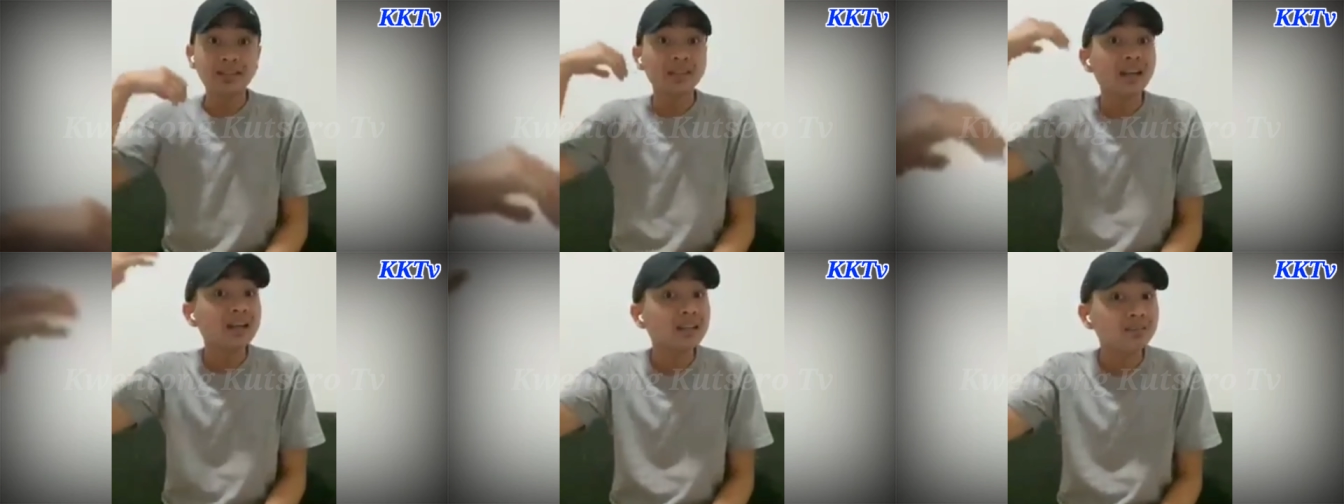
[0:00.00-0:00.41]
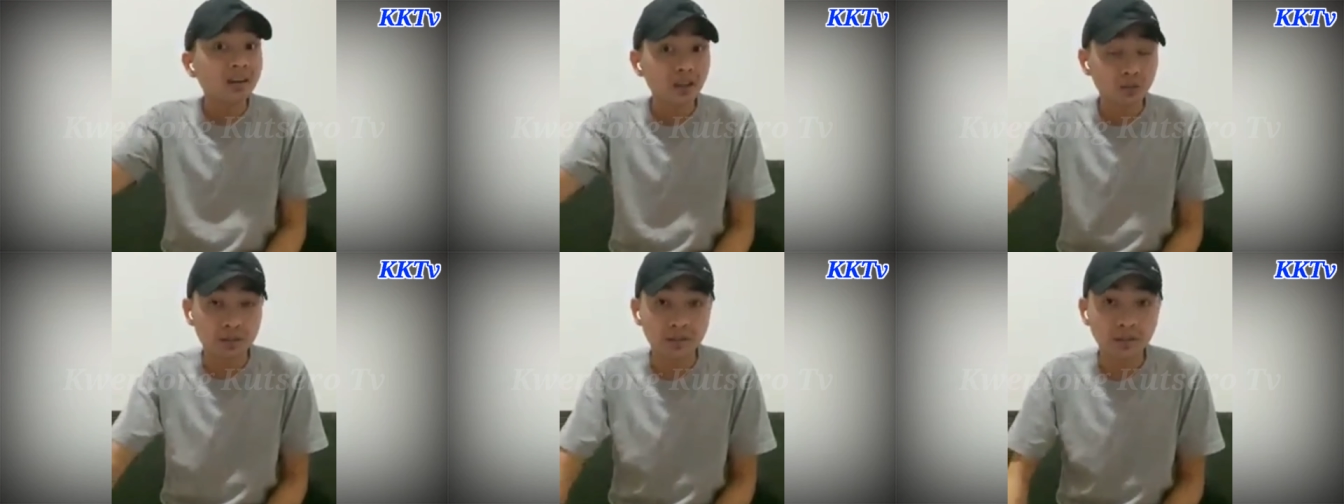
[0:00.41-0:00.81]
Isang
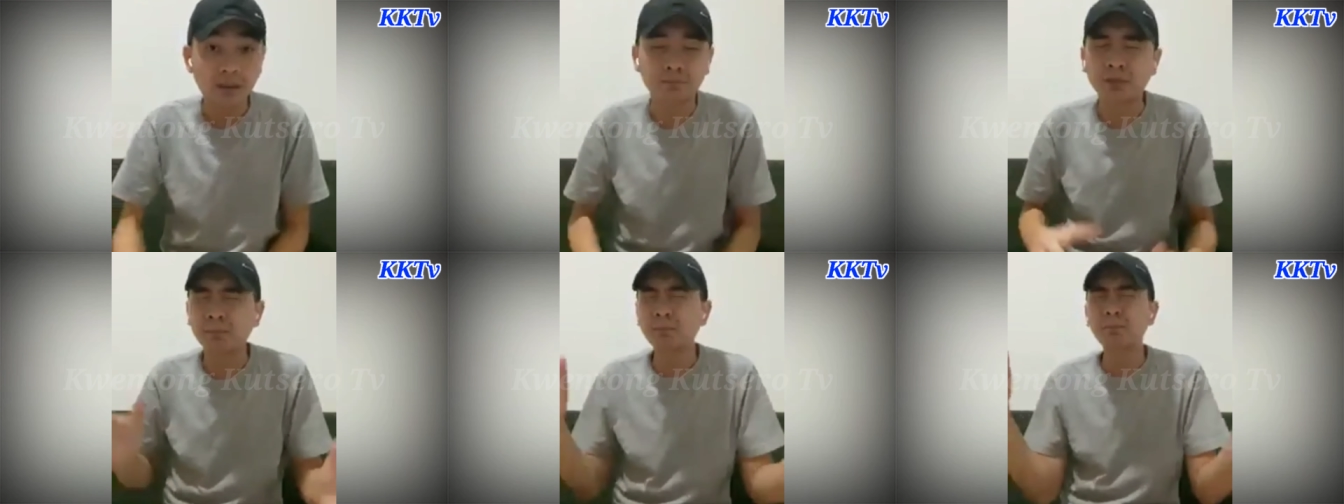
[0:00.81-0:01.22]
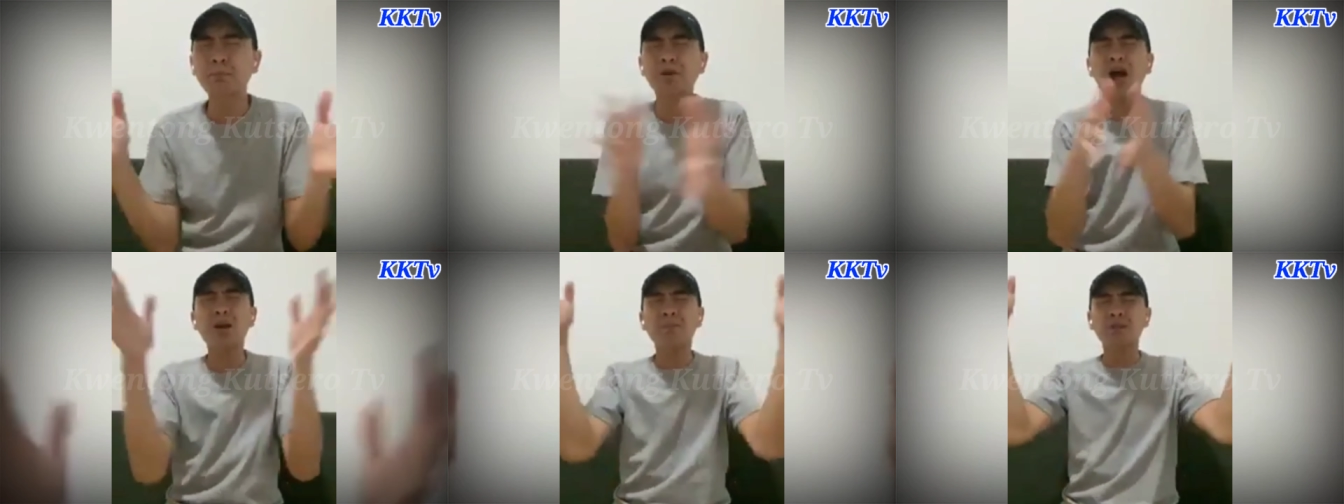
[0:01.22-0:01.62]
investment scam. The
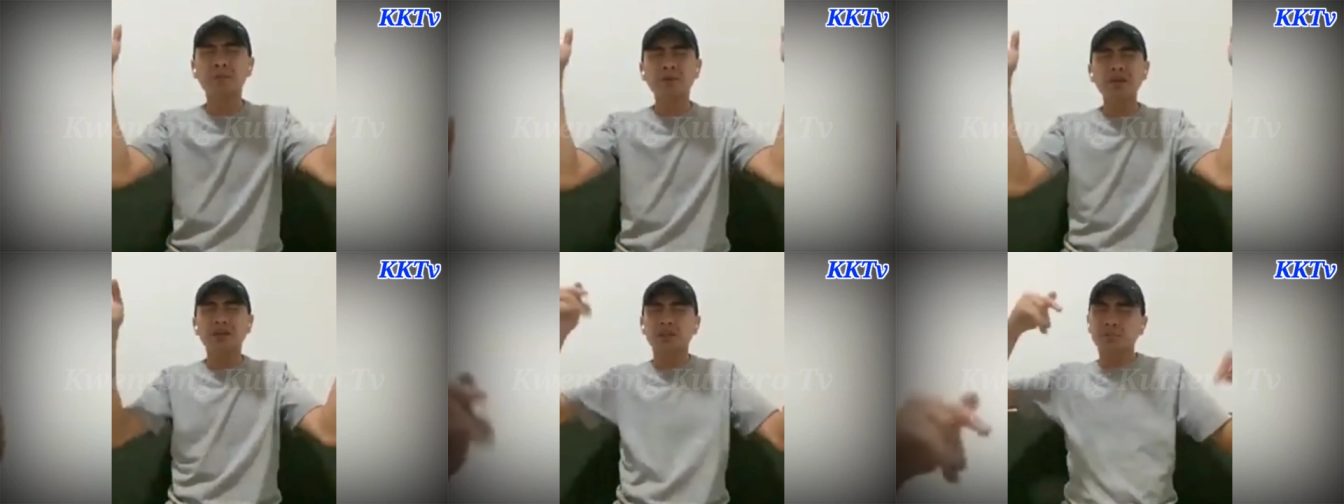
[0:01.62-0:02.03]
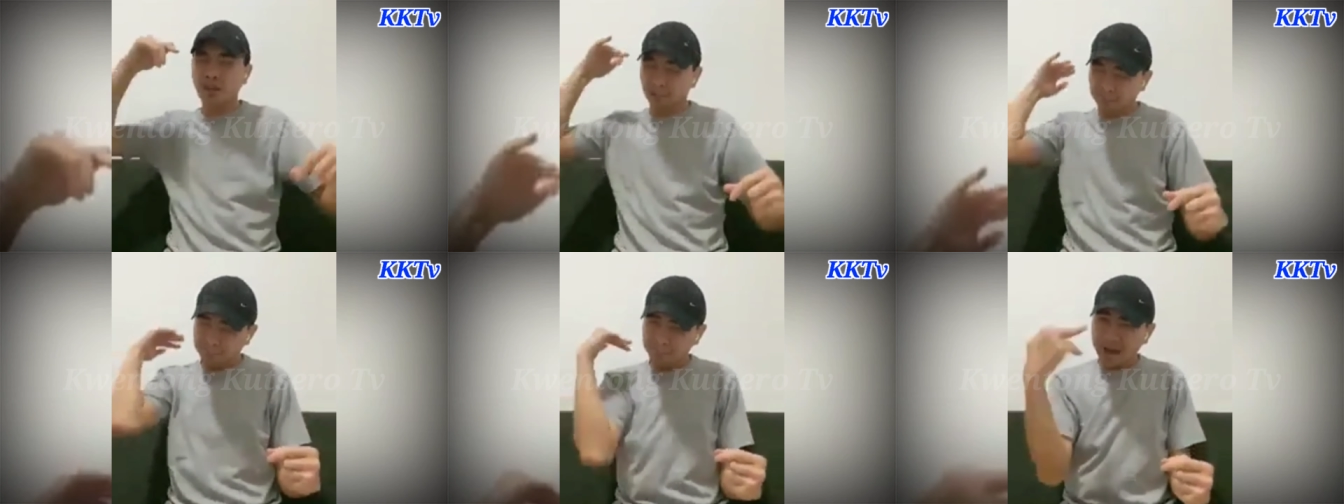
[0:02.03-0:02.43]
problem is,
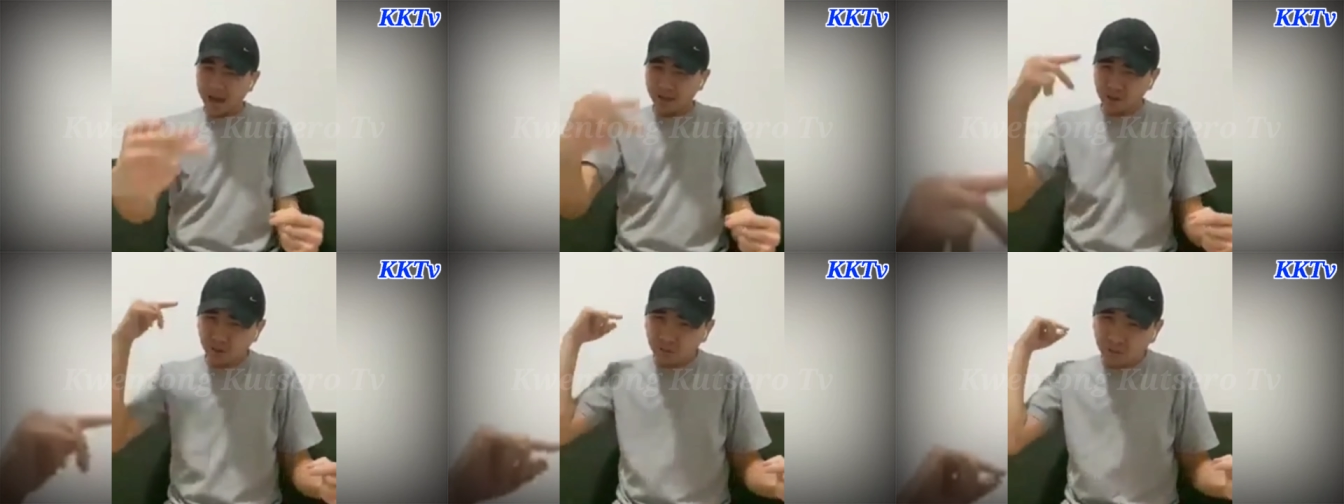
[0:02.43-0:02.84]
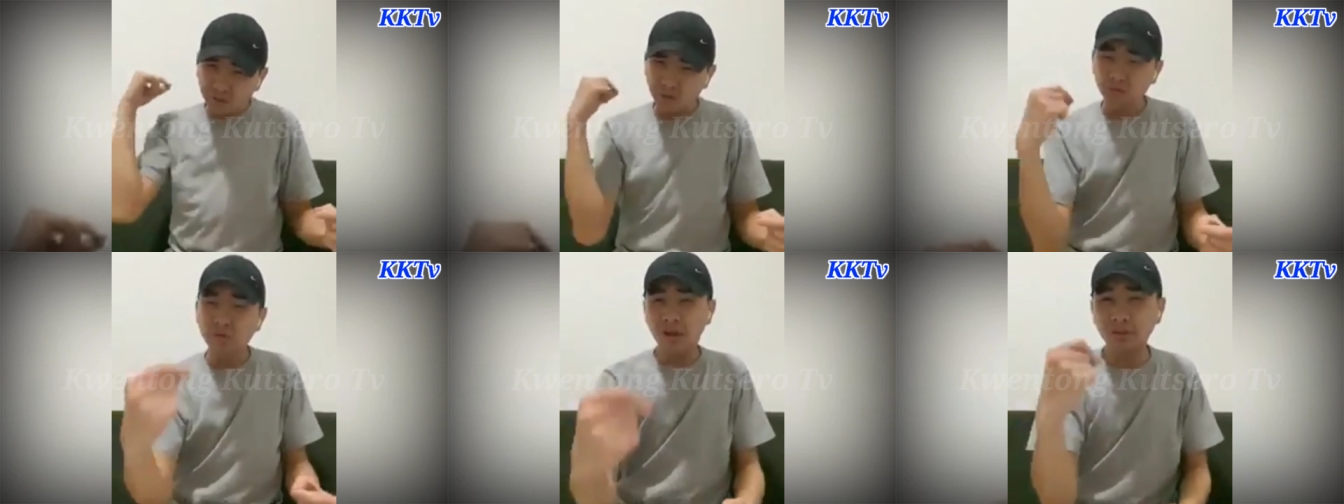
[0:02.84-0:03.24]
pagpasok ng
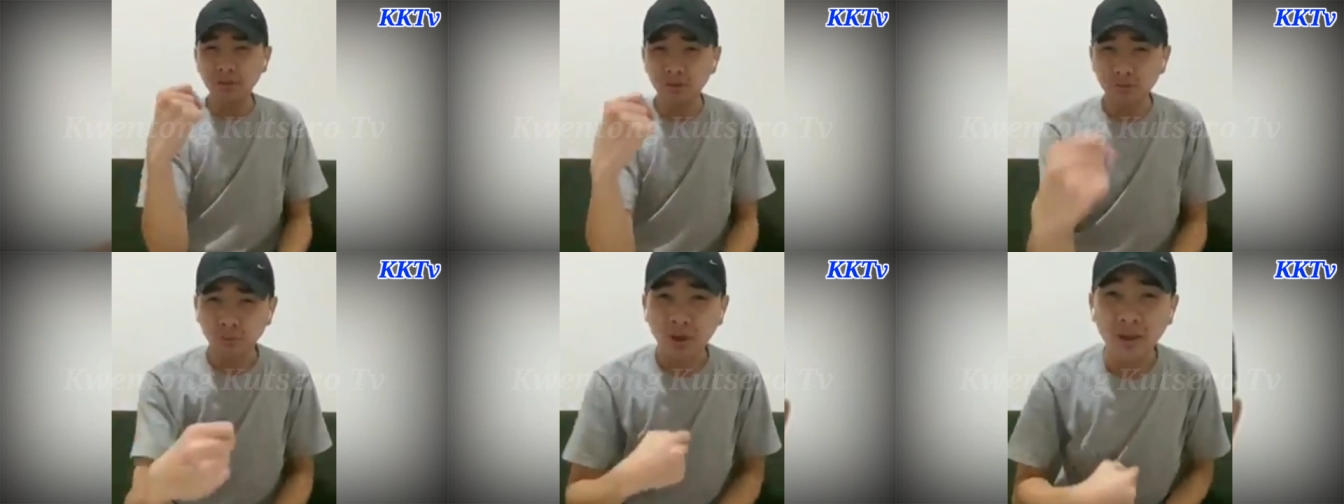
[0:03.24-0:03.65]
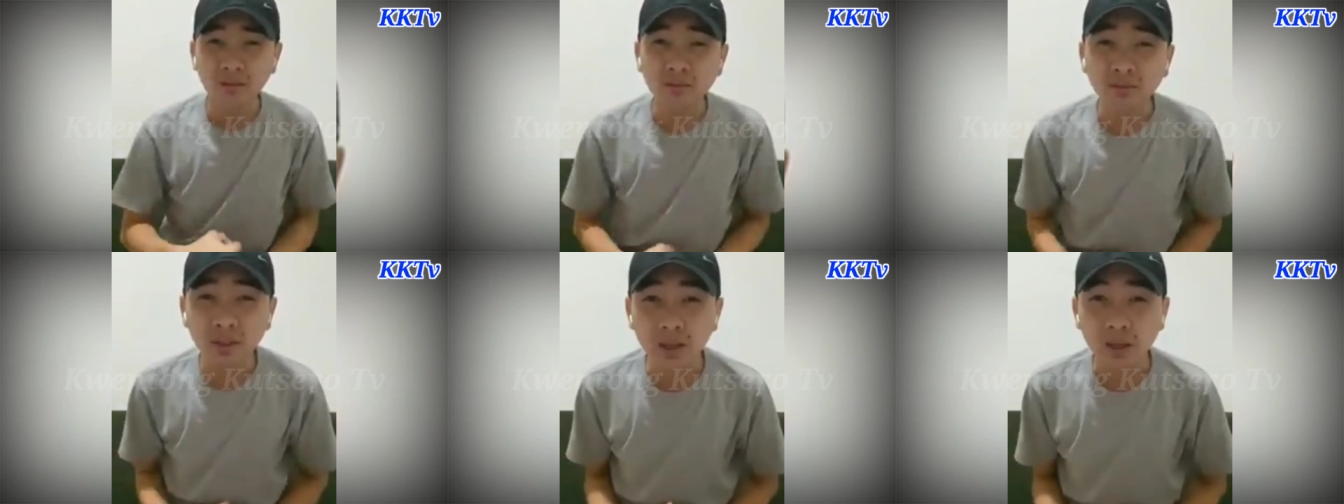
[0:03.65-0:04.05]

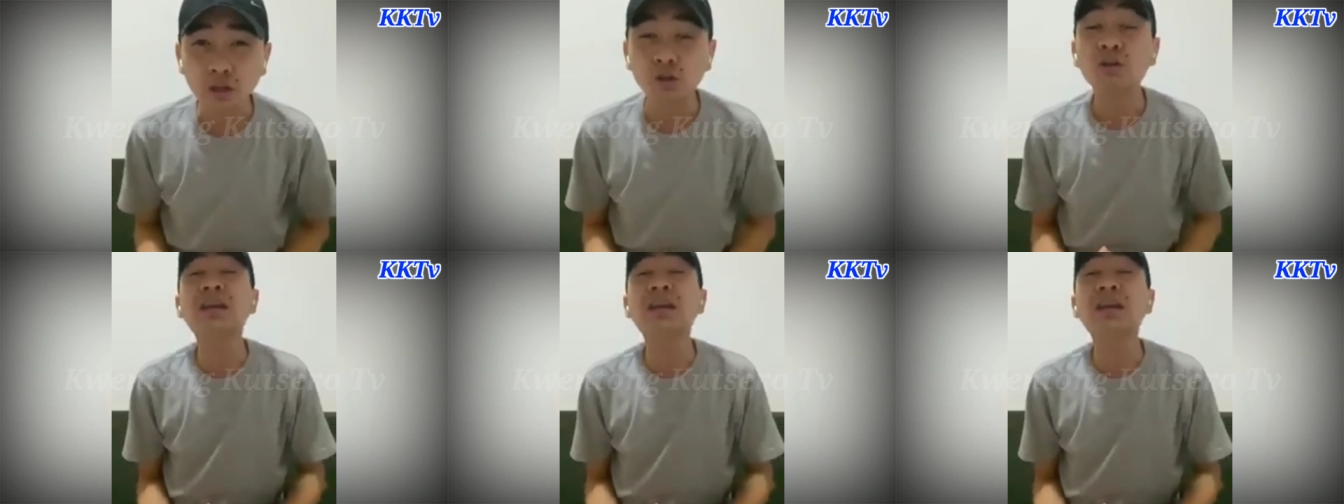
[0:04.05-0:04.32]
2020, nung